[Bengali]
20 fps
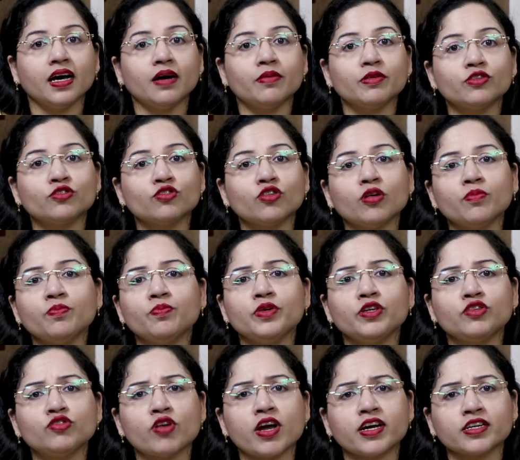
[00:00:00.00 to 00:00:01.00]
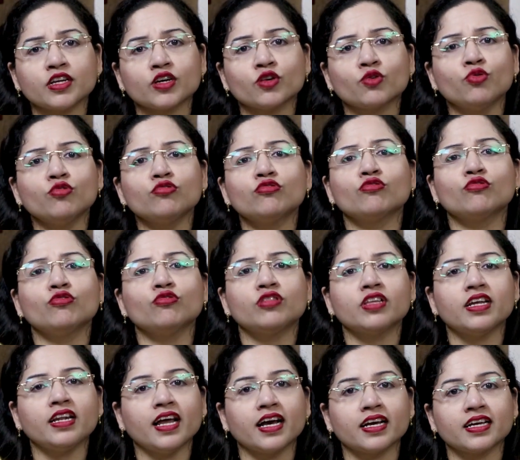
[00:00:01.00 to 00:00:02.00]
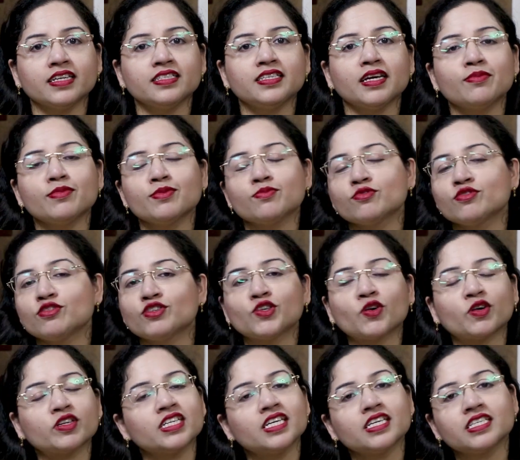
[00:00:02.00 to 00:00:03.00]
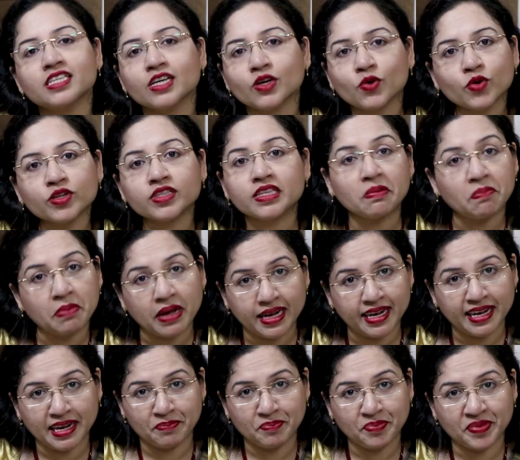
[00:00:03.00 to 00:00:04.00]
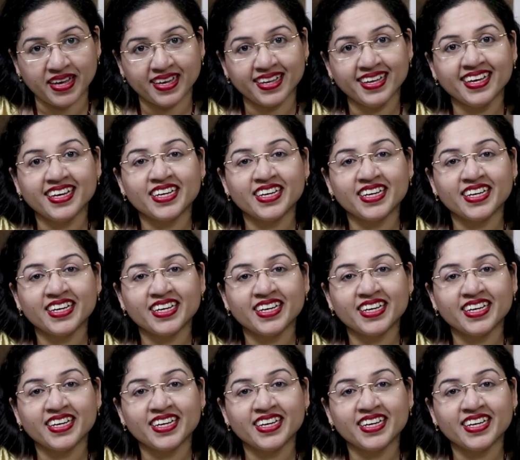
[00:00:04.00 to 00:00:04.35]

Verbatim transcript: আমার সব বিষয় একটা খুঁতখুঁতে লাগে যে আমি বুঝি সঠিকটা করতে পারলাম না